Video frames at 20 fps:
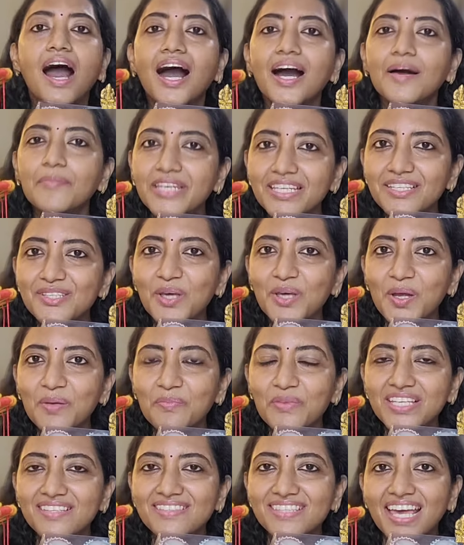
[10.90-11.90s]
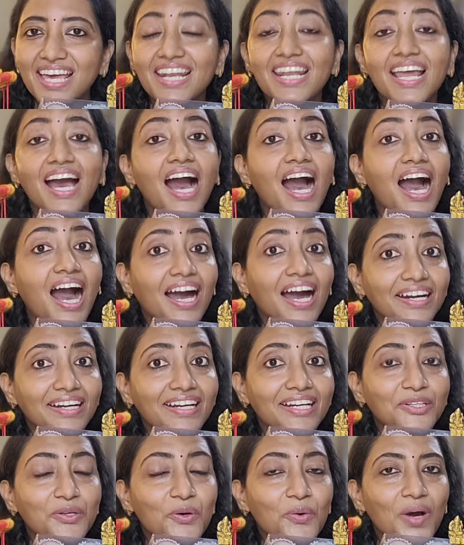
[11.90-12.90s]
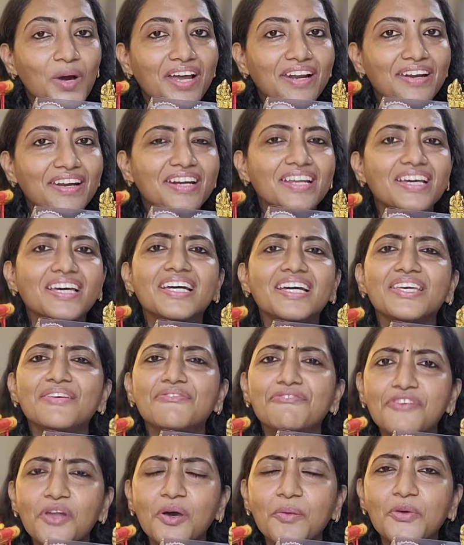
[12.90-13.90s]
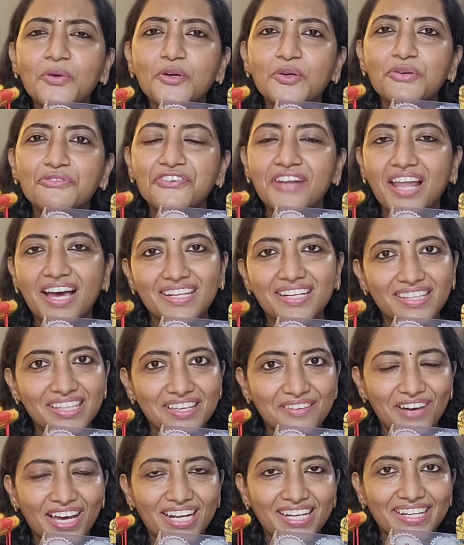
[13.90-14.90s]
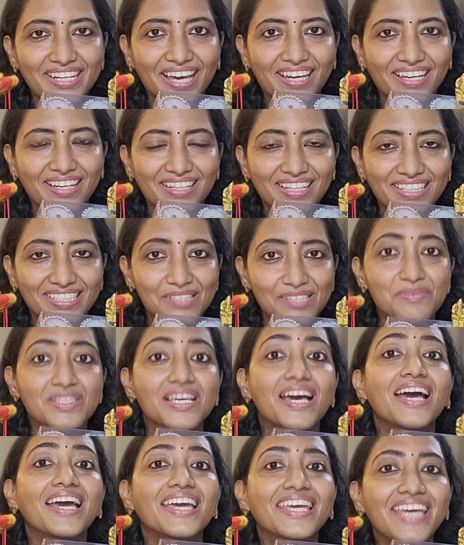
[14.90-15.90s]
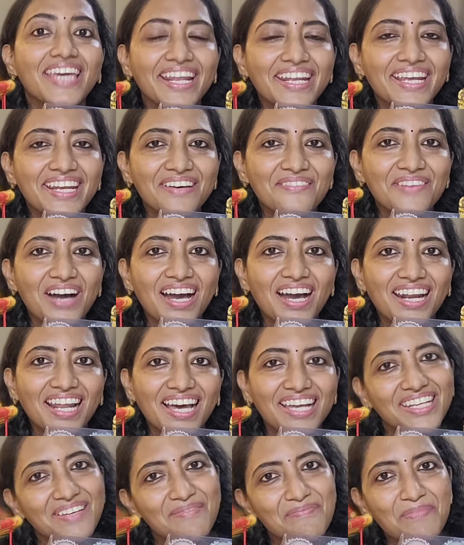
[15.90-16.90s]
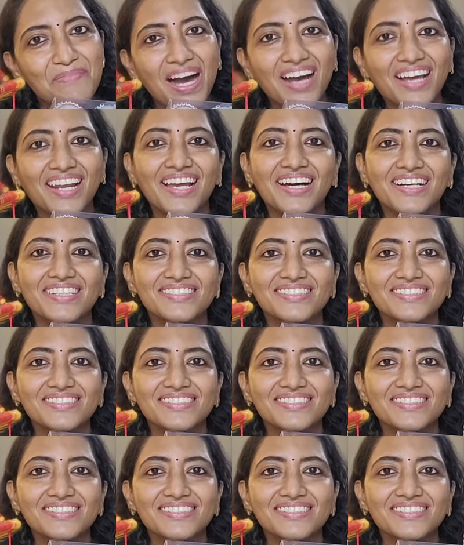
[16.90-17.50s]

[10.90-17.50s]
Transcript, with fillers: அமேசான் பிக் சேல்ல அண்டர் டூ ஹண்ட்ரடுக்கு இவ்வளோ பியூட்டிஃபுல்லான தீபாவளி டெக்கர் ஐட்டம்ஸ் என்னென்ன வாங்கலான்னு பார்க்கலாம்